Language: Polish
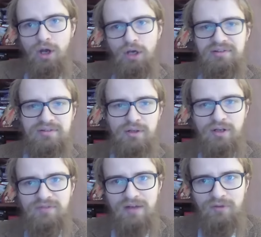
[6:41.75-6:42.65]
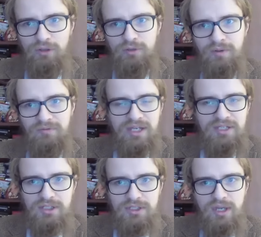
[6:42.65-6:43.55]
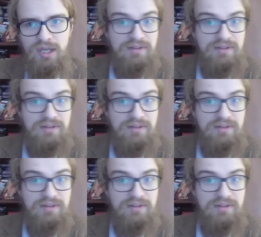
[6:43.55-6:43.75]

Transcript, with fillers: ostro, krwawo odpowiedzieć.